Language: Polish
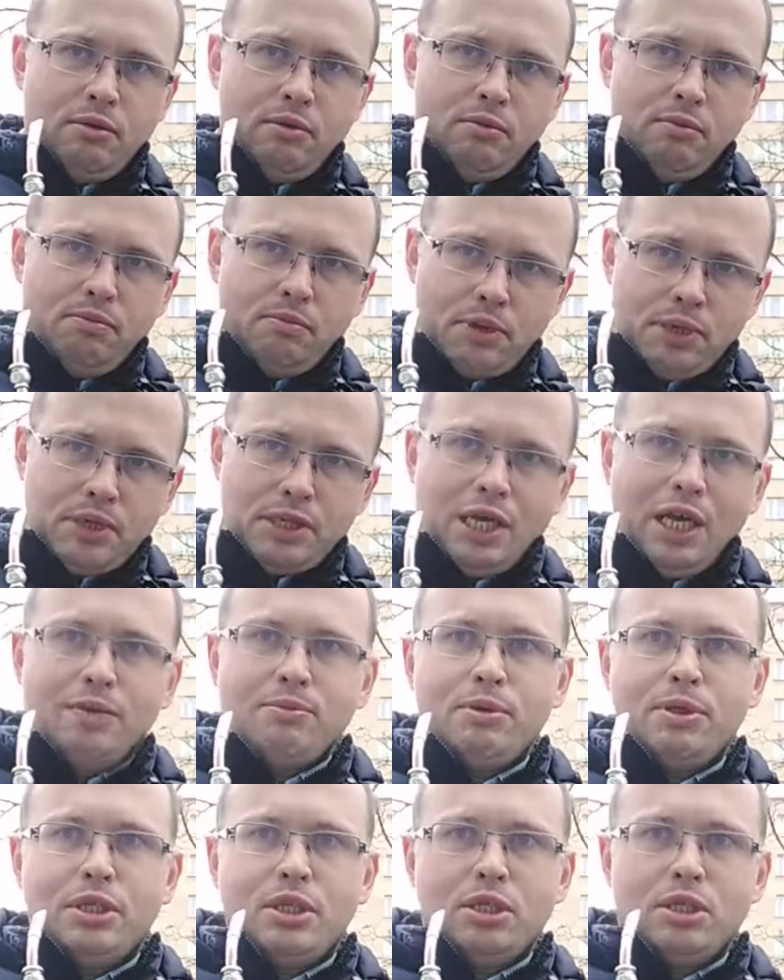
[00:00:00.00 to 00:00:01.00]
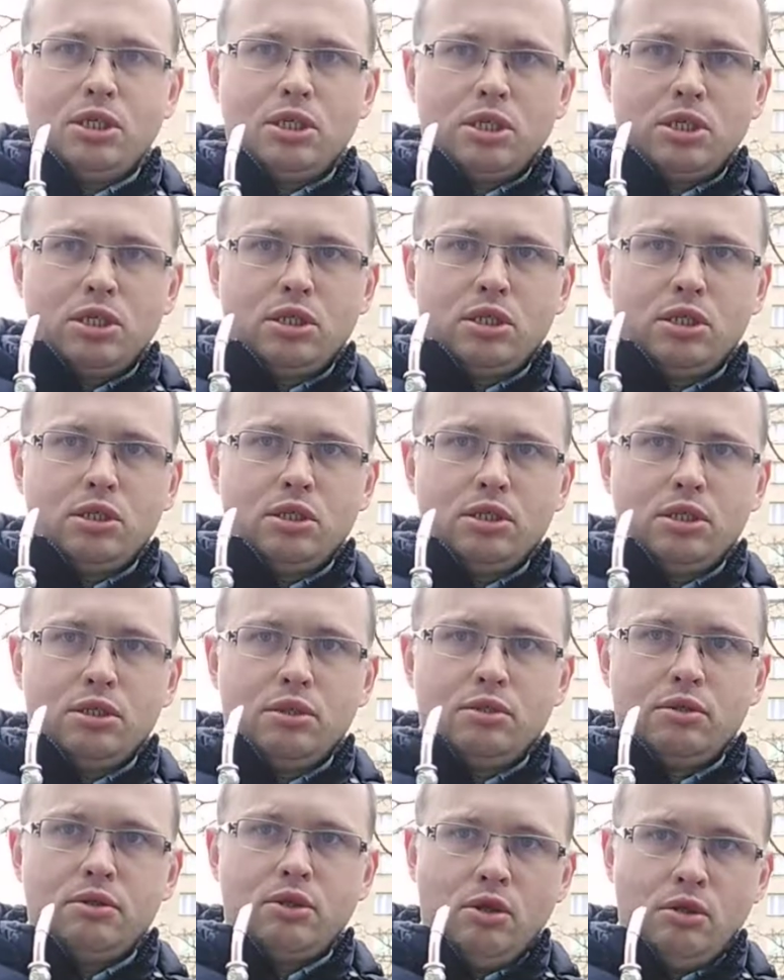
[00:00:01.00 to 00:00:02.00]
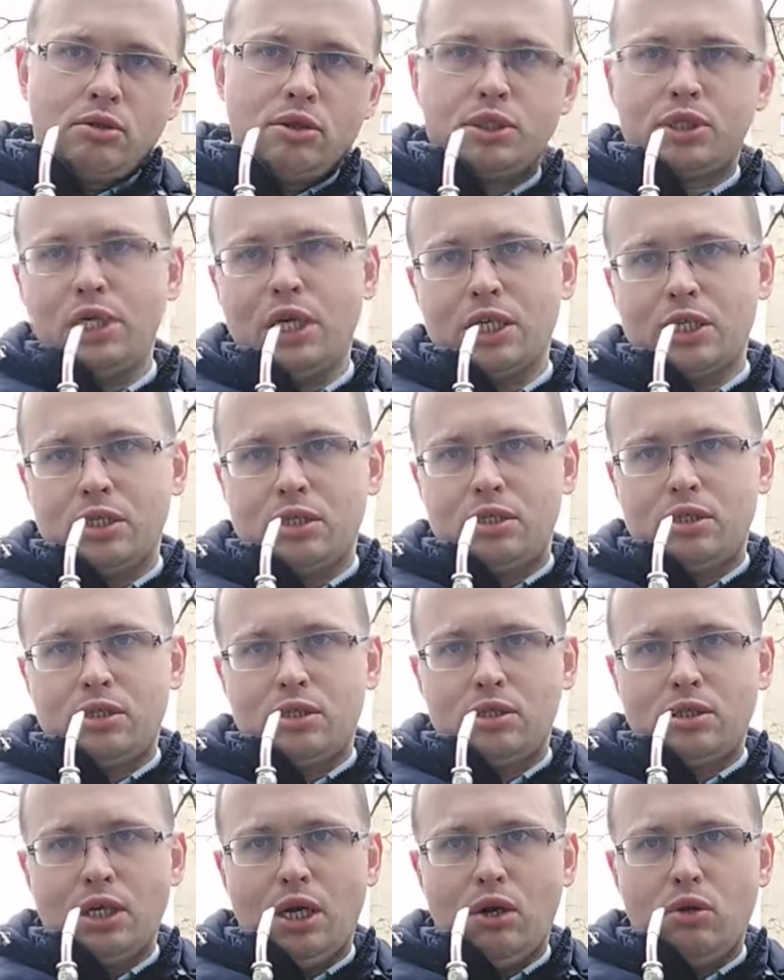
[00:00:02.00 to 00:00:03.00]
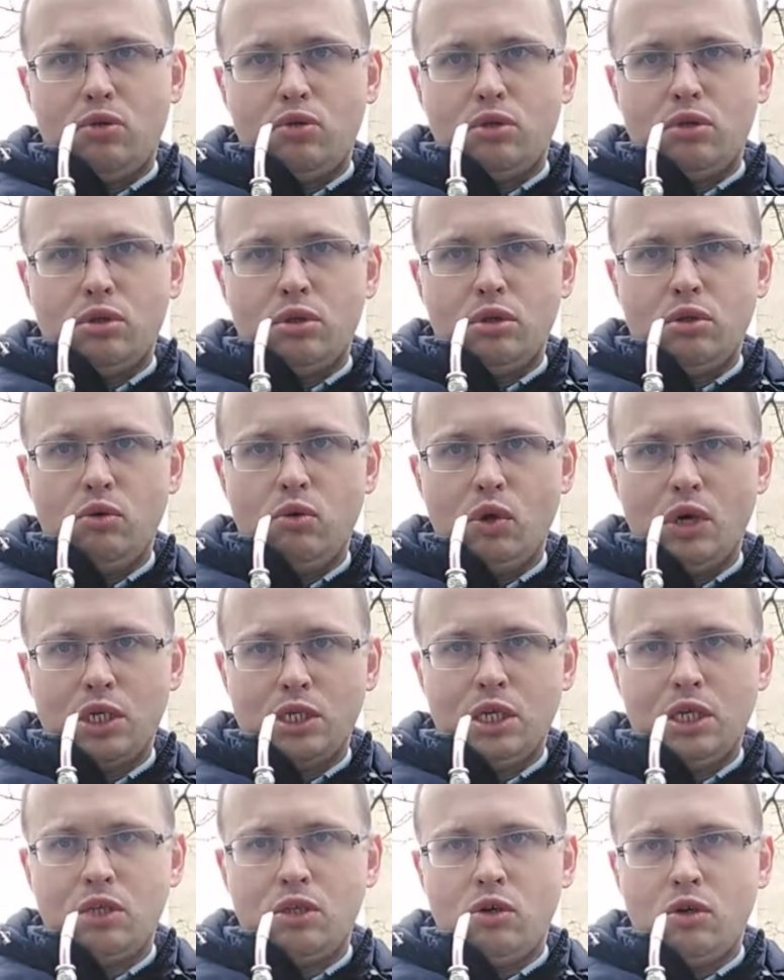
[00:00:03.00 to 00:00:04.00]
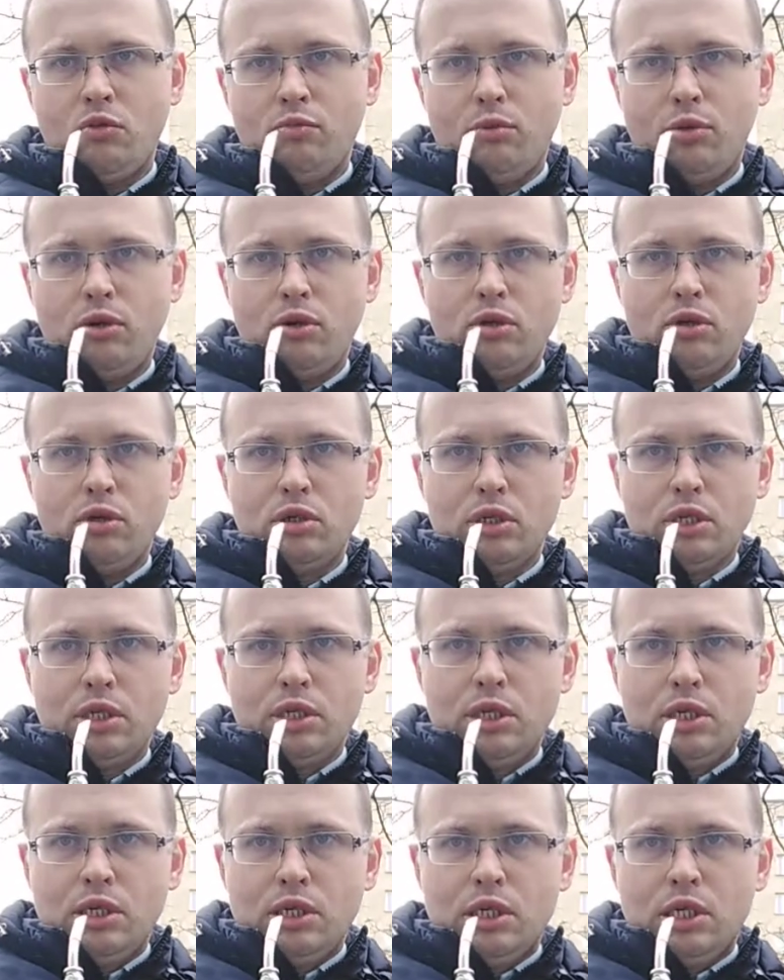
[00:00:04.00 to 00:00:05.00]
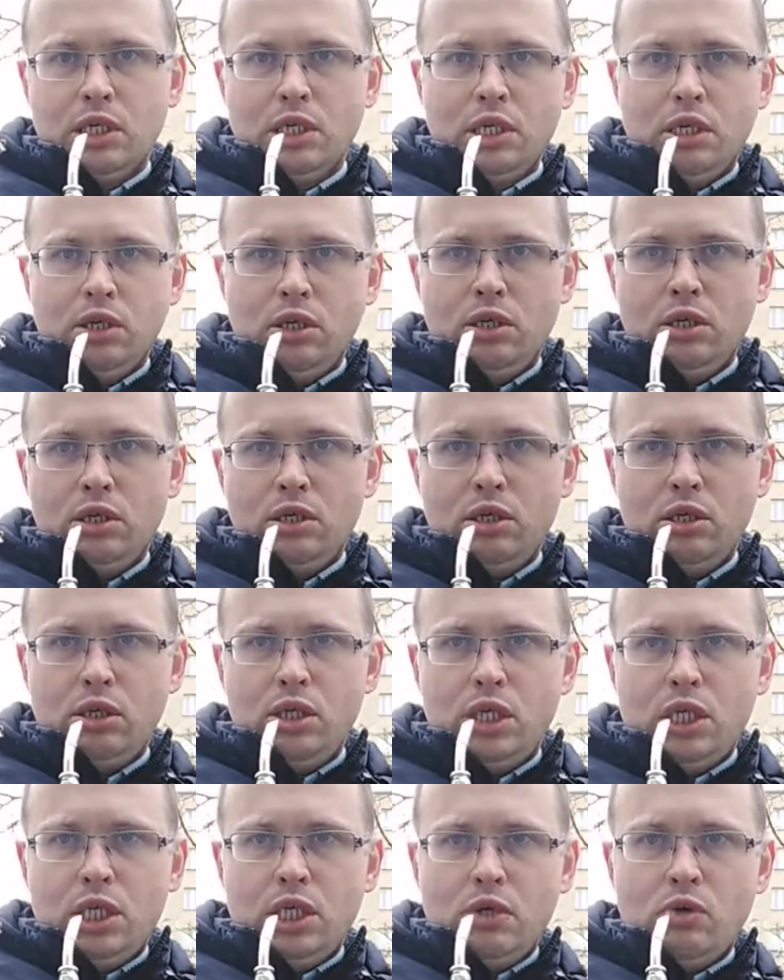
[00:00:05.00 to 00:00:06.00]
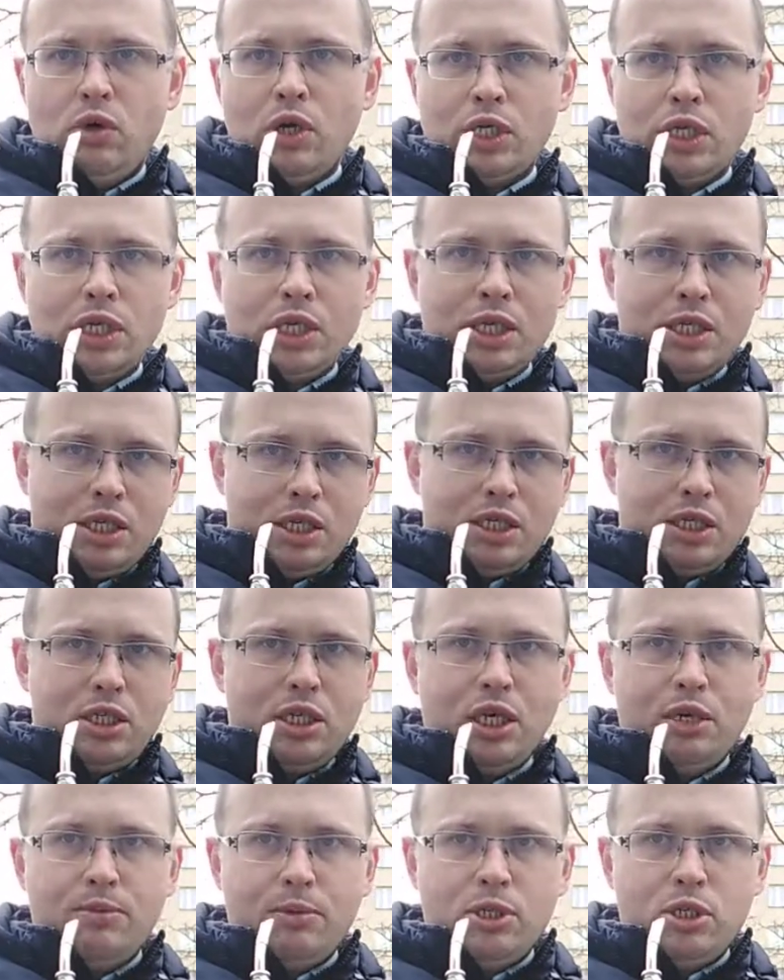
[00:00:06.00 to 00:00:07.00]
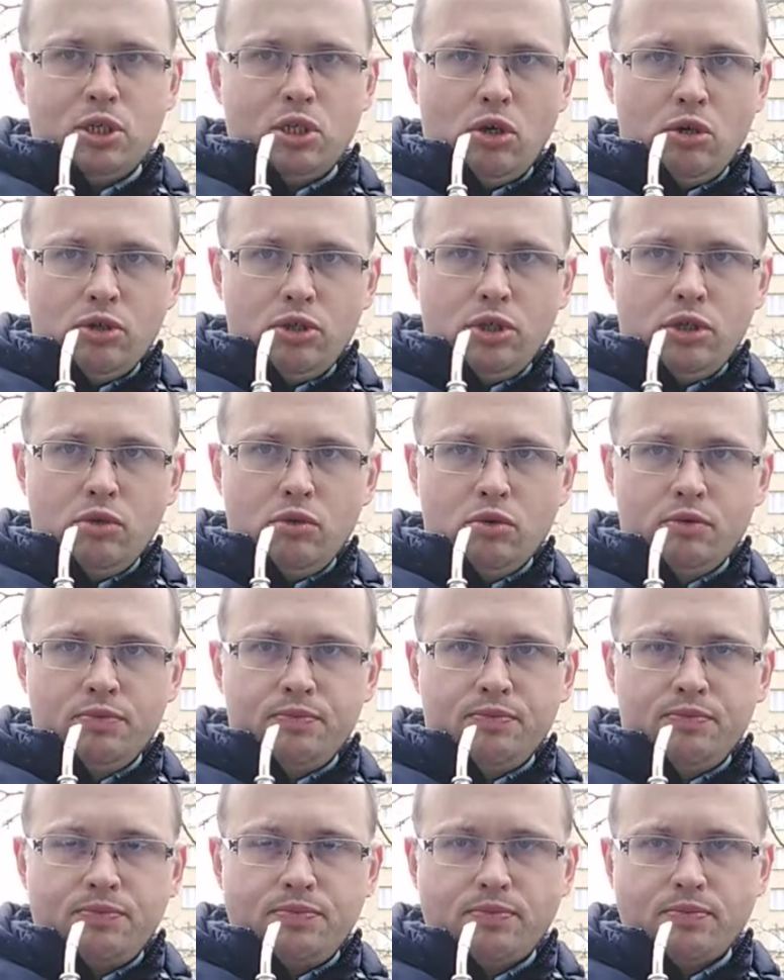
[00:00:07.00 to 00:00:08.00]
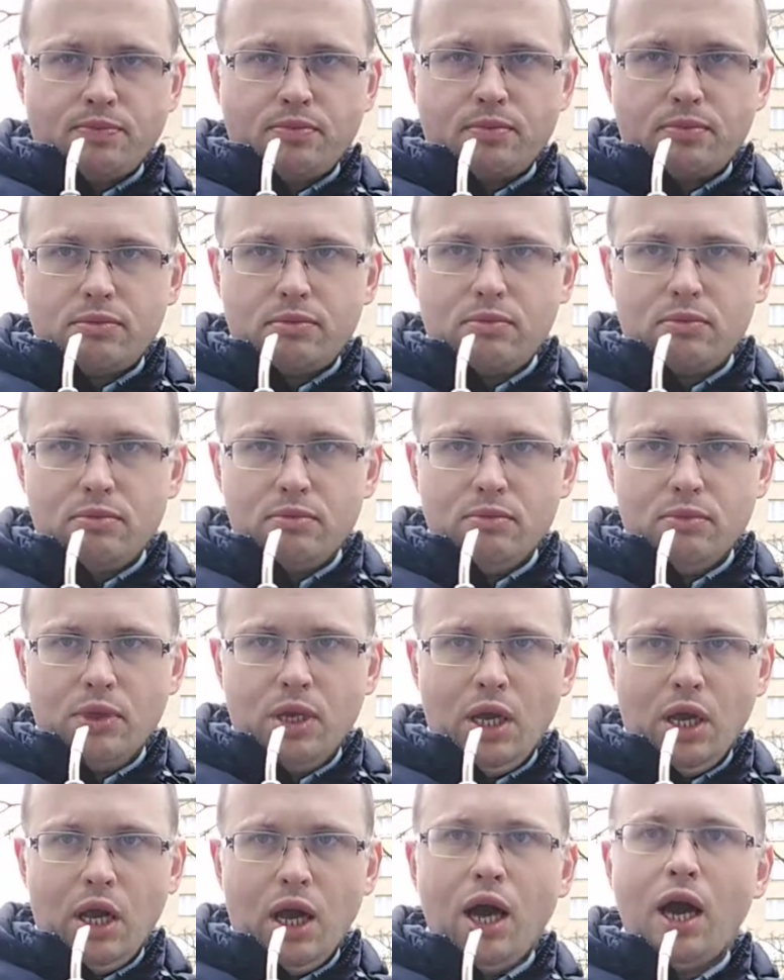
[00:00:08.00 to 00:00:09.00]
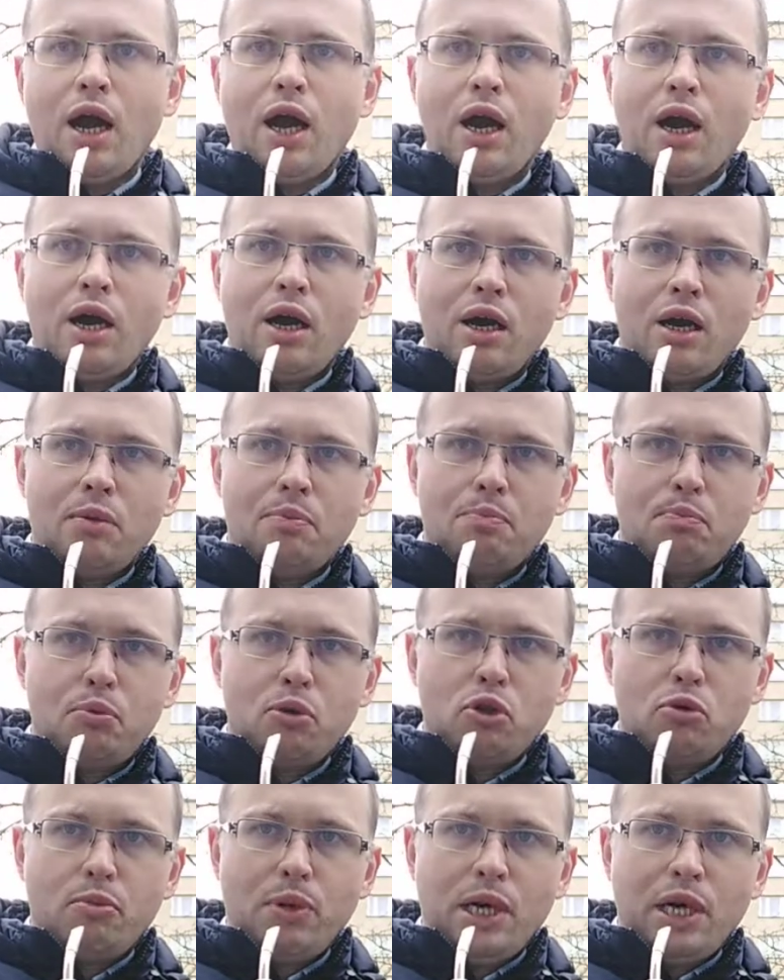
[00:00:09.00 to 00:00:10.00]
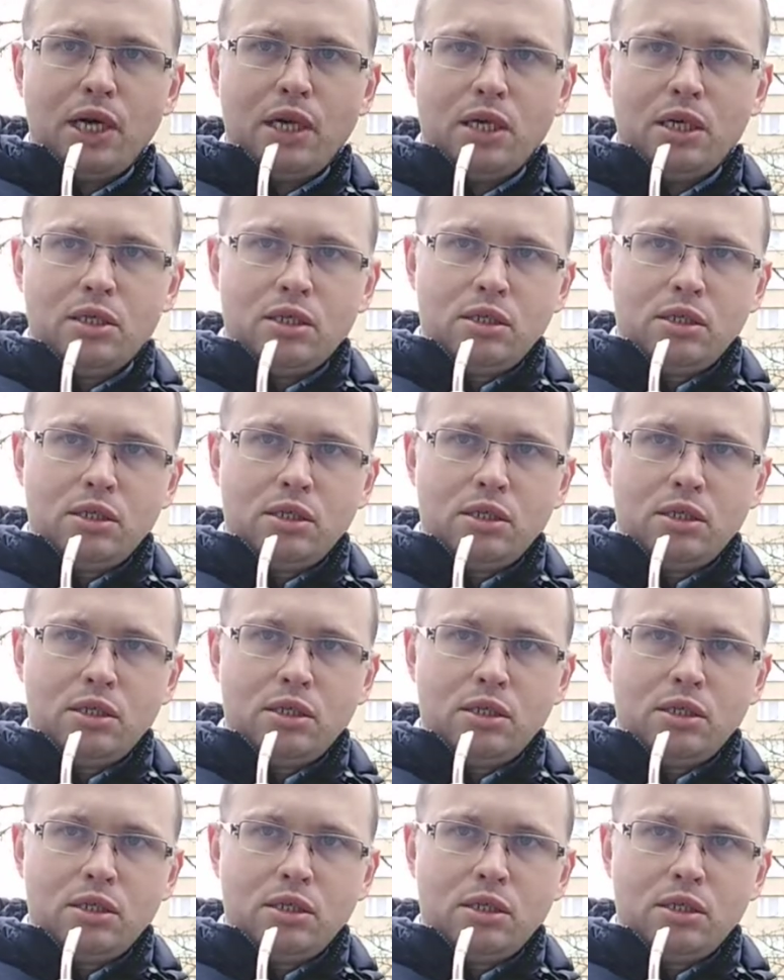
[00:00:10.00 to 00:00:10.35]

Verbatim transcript: przestańmy też y, no, straszyć Zachód Łukaszenką, bo y, Łukaszenka tak czy siak będzie rządził, a próba